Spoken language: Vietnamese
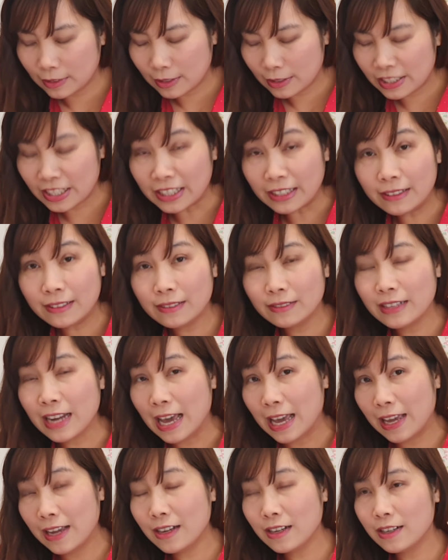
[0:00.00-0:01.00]
dự
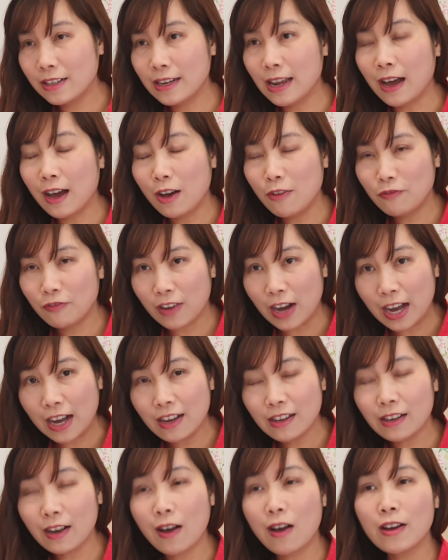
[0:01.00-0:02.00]
để người đó
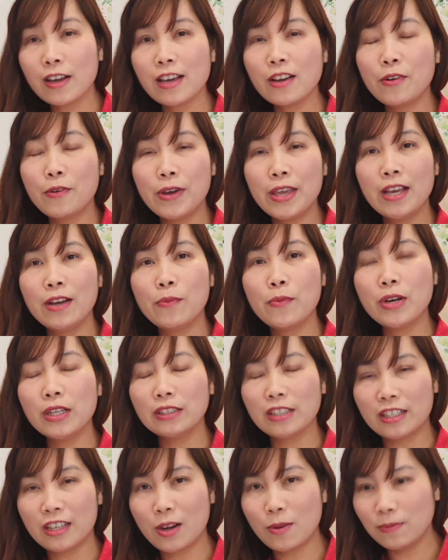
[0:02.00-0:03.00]
vẫn có cái quyền quốc
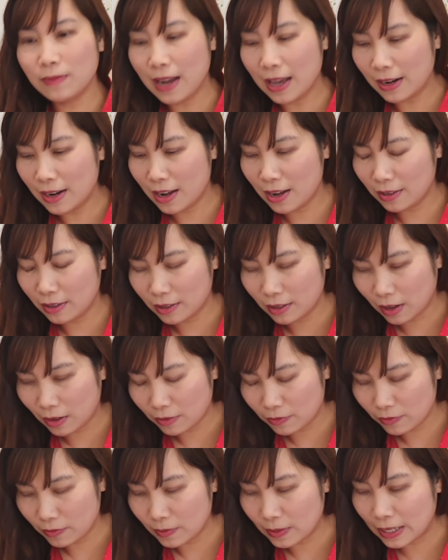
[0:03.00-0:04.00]
tịch úc đó đó
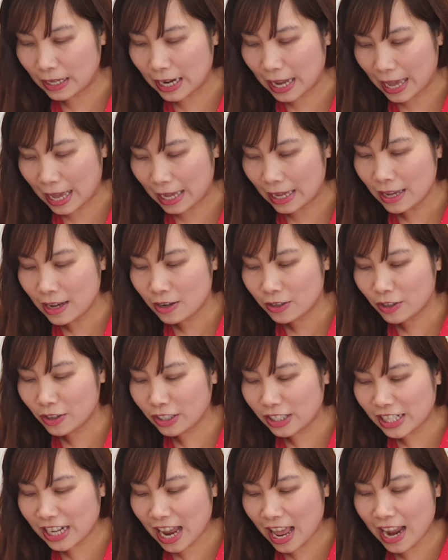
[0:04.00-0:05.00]
là nó
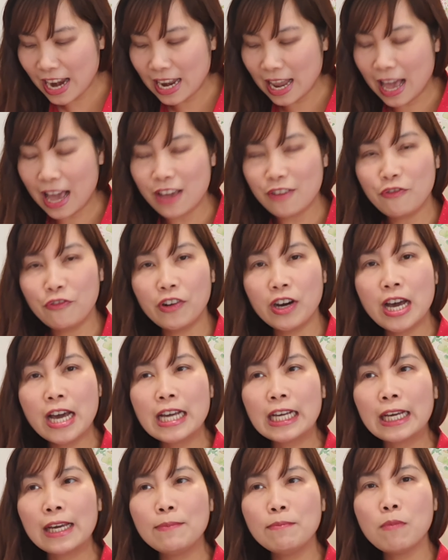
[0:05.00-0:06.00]
trái lại với
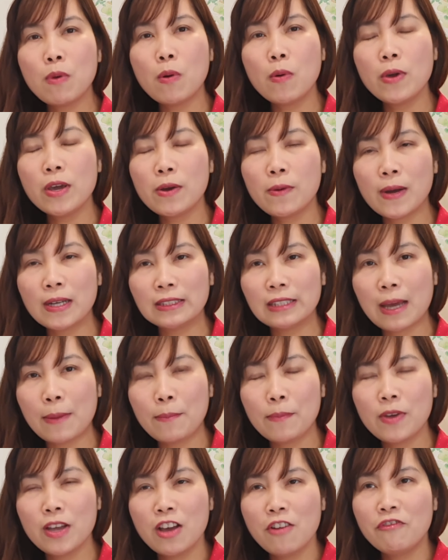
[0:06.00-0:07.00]
cái mối quan tâm
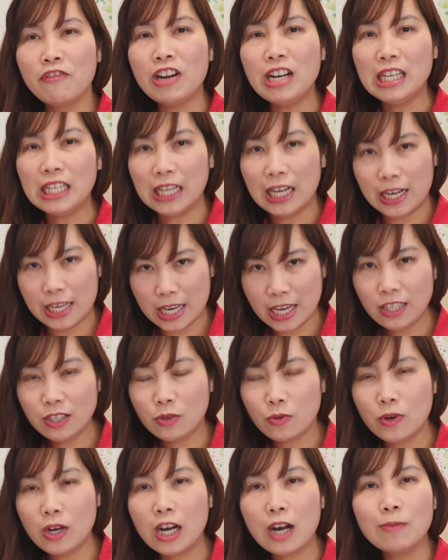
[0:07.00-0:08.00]
với lợi ích
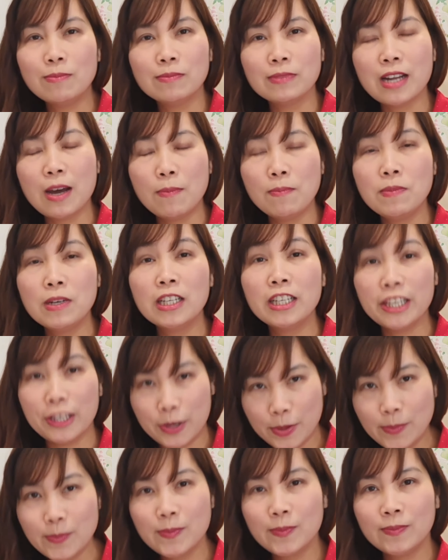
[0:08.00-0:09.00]
của cộng đồng người
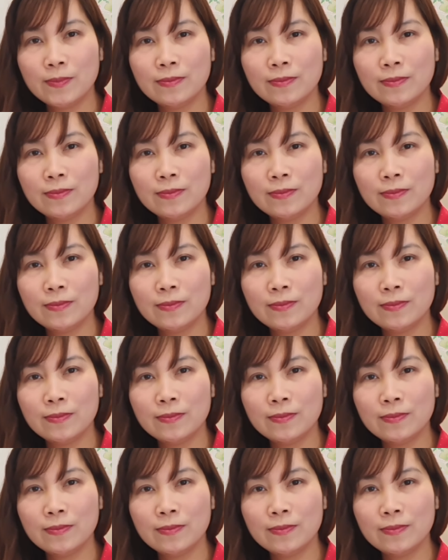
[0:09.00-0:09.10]
úc